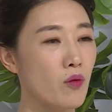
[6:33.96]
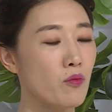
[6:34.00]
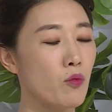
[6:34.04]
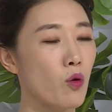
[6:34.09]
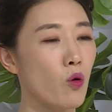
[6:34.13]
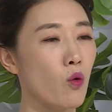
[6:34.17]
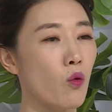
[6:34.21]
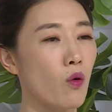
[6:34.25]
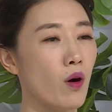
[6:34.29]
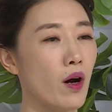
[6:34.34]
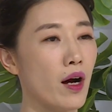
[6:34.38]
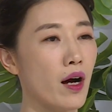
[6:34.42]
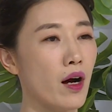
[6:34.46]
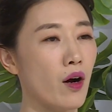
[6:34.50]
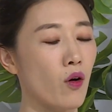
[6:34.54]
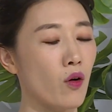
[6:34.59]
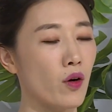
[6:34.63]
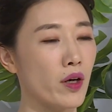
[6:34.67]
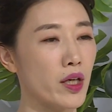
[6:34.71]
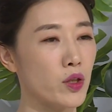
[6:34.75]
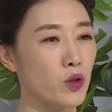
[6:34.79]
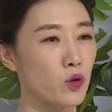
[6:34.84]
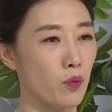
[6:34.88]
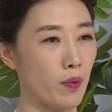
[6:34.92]
목과
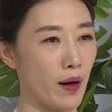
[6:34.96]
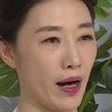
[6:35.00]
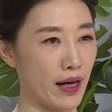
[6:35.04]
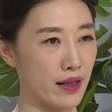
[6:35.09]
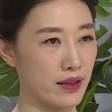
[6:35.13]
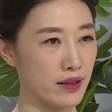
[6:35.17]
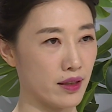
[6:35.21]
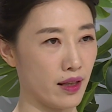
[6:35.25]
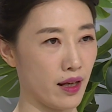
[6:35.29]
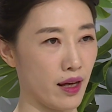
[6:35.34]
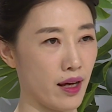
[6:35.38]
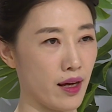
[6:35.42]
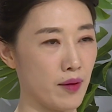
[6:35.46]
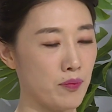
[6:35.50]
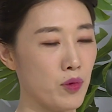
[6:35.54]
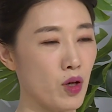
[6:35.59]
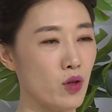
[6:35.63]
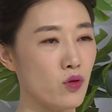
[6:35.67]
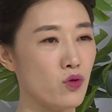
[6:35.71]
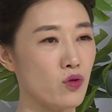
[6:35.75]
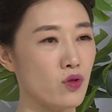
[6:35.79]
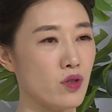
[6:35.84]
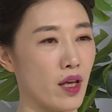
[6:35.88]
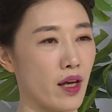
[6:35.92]
어깨도 바르게
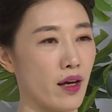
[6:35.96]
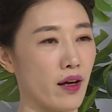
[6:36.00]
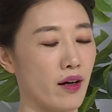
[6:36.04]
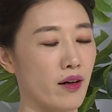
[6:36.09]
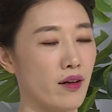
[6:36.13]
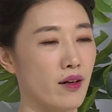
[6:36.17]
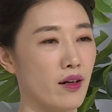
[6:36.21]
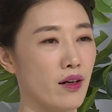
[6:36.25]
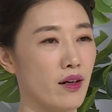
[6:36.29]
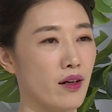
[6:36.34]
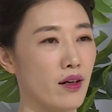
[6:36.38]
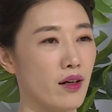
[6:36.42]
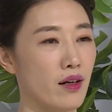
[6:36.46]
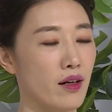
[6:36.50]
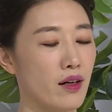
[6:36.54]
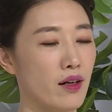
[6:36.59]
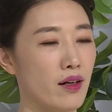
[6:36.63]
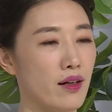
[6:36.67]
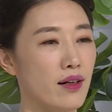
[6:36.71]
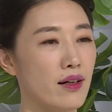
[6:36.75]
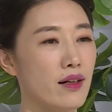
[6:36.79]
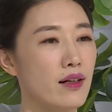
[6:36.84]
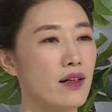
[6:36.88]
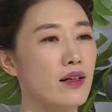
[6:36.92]
펴주세요.
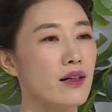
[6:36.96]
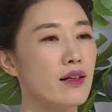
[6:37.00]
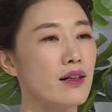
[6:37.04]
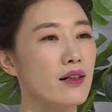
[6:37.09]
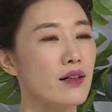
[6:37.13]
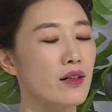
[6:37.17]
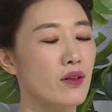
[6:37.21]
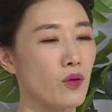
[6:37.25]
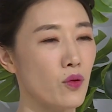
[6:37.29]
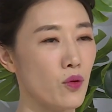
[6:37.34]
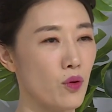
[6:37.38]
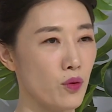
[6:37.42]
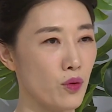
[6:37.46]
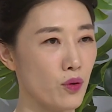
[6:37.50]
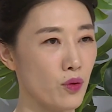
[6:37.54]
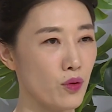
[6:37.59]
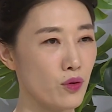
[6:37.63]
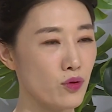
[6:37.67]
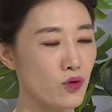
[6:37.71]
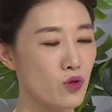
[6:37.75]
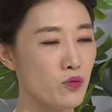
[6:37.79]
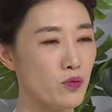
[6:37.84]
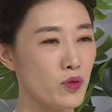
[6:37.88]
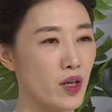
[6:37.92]
코로
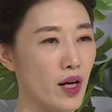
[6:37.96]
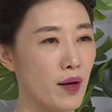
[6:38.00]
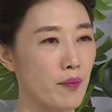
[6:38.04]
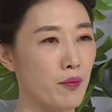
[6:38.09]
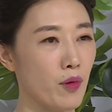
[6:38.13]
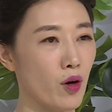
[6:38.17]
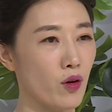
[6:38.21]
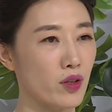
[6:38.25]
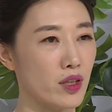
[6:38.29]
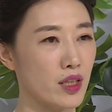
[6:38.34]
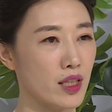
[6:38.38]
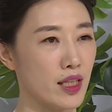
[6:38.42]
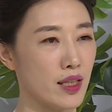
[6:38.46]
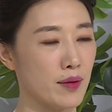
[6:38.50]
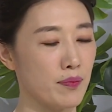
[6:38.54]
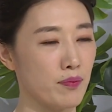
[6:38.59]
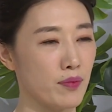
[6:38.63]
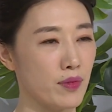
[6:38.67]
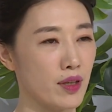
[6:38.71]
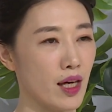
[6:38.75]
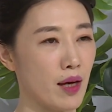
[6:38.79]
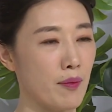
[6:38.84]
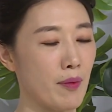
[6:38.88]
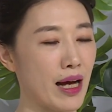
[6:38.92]
숨을 한번
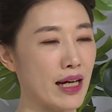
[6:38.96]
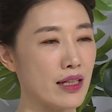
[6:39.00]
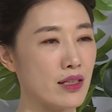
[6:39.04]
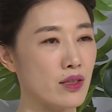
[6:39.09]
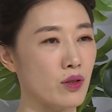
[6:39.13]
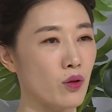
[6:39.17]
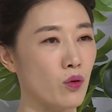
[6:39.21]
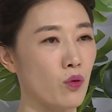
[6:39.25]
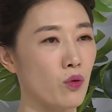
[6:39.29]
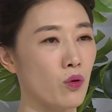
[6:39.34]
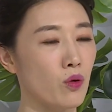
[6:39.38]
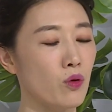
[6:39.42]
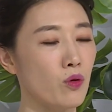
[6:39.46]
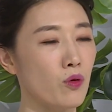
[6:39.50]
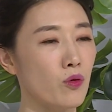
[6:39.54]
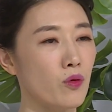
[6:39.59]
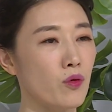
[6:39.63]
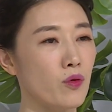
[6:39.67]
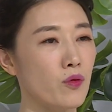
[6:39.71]
깊게 마시고